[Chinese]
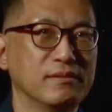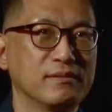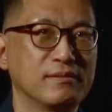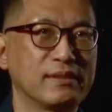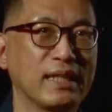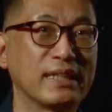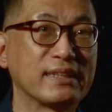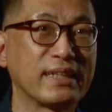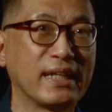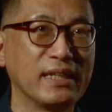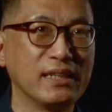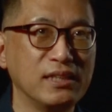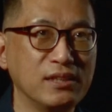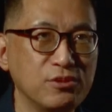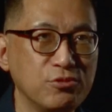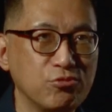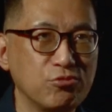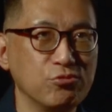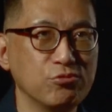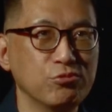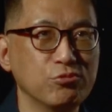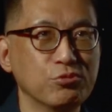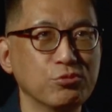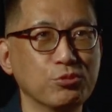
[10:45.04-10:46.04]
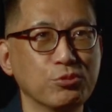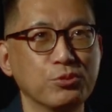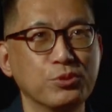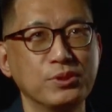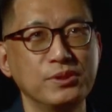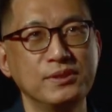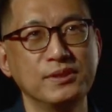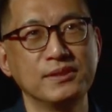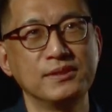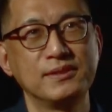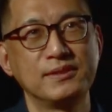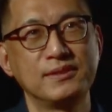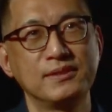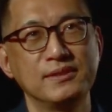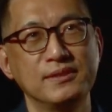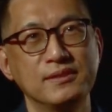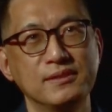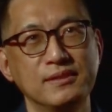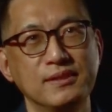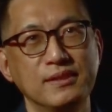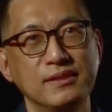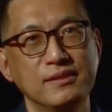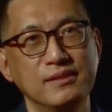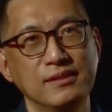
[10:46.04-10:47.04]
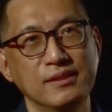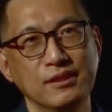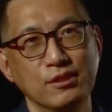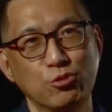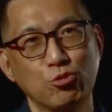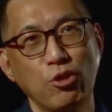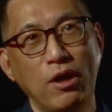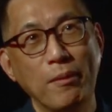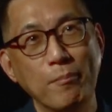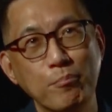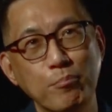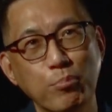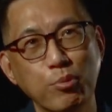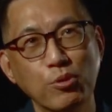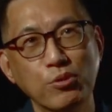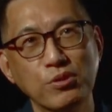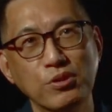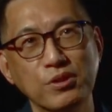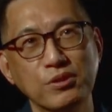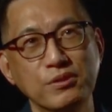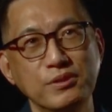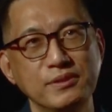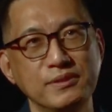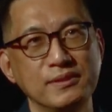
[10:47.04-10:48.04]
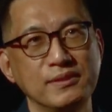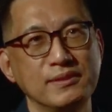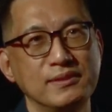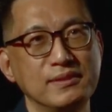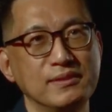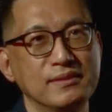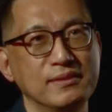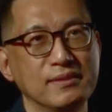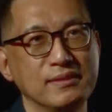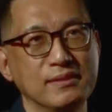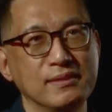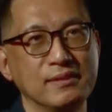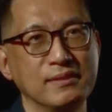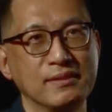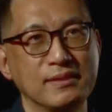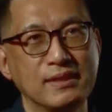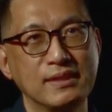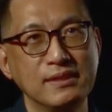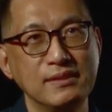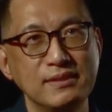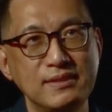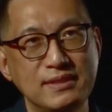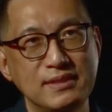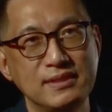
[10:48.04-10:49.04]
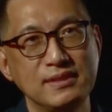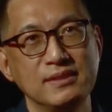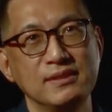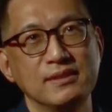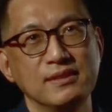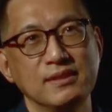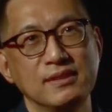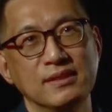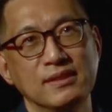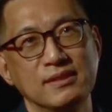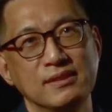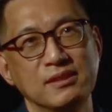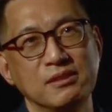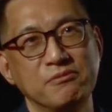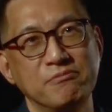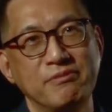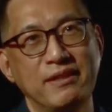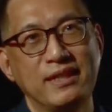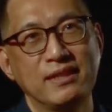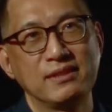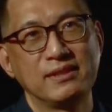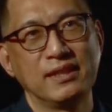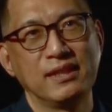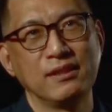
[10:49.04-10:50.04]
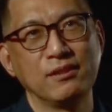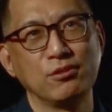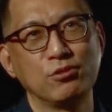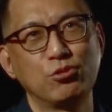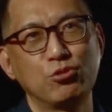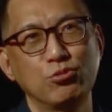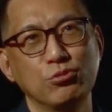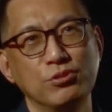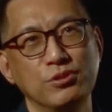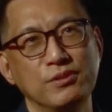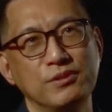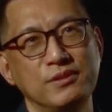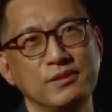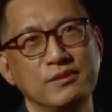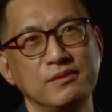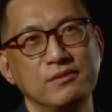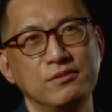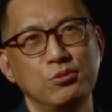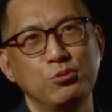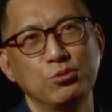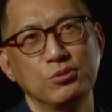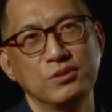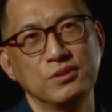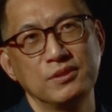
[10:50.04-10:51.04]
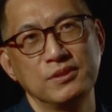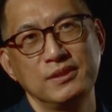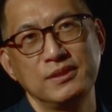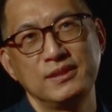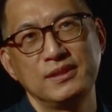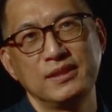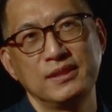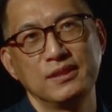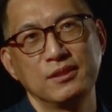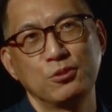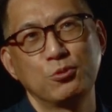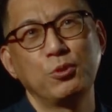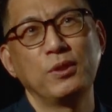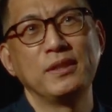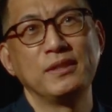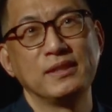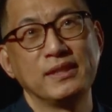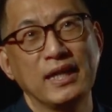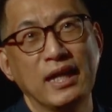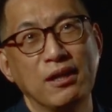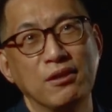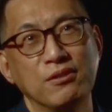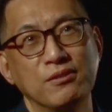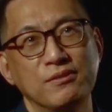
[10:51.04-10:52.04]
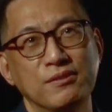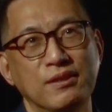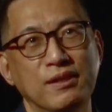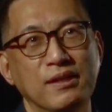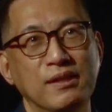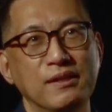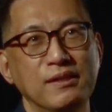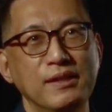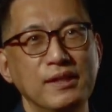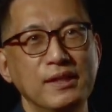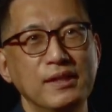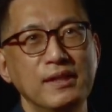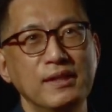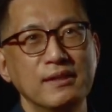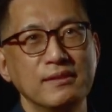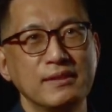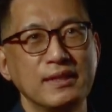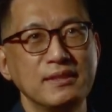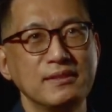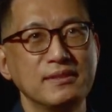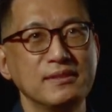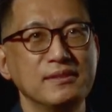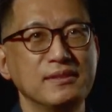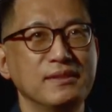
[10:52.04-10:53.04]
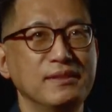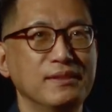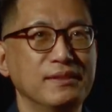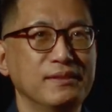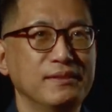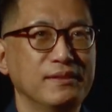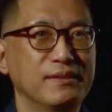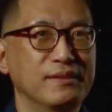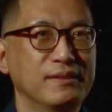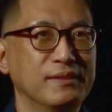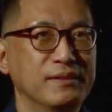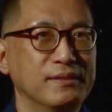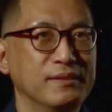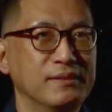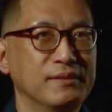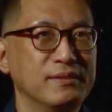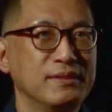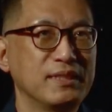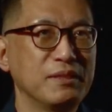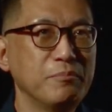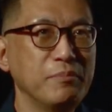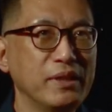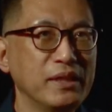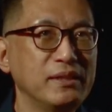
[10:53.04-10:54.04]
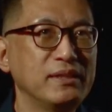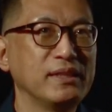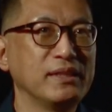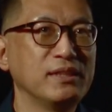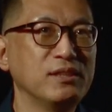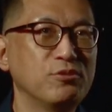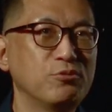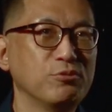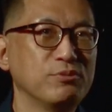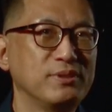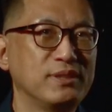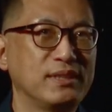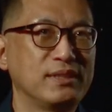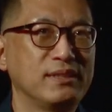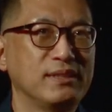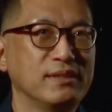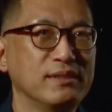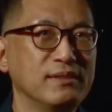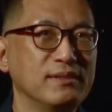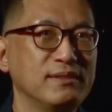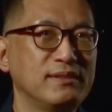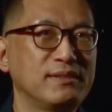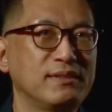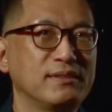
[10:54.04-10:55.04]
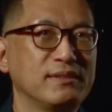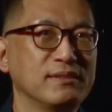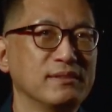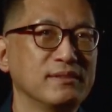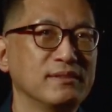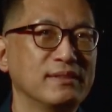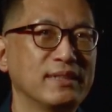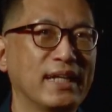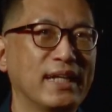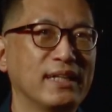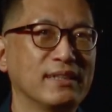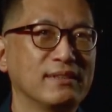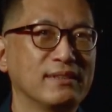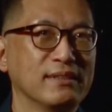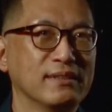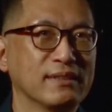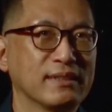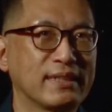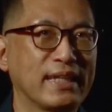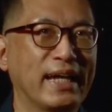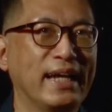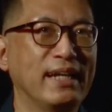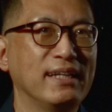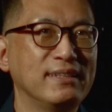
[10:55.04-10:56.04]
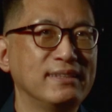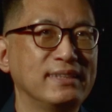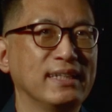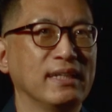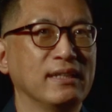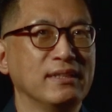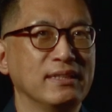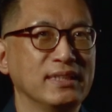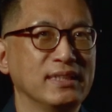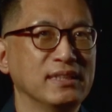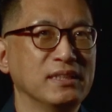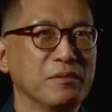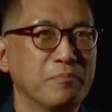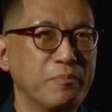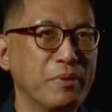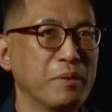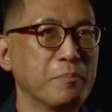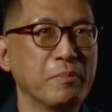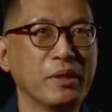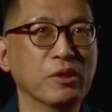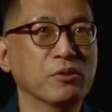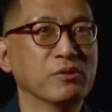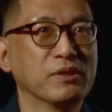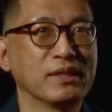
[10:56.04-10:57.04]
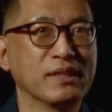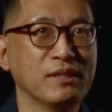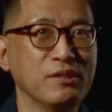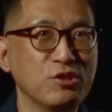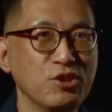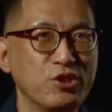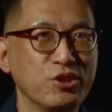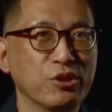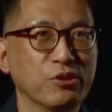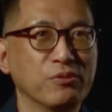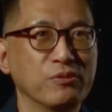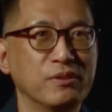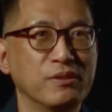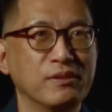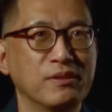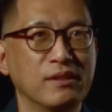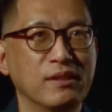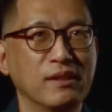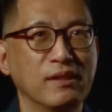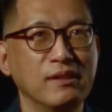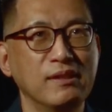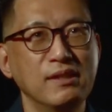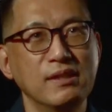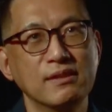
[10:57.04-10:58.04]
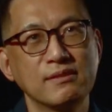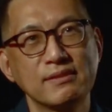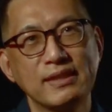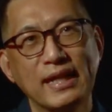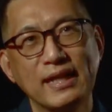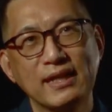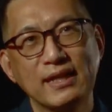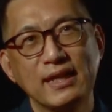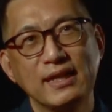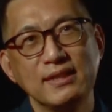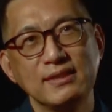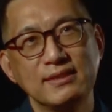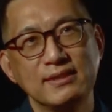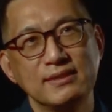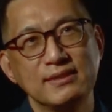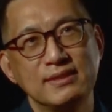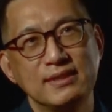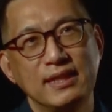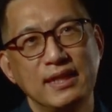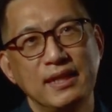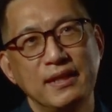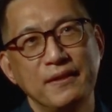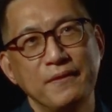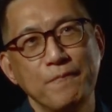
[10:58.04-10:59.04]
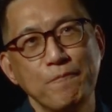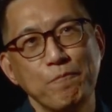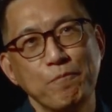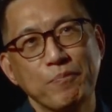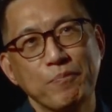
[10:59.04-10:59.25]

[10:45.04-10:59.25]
当代艺术或者是呃传播或者是呃科技呃的发展做做一些混淆啊，但是呃新媒体艺术其实它的开展其实并没有很久啊，大概是在。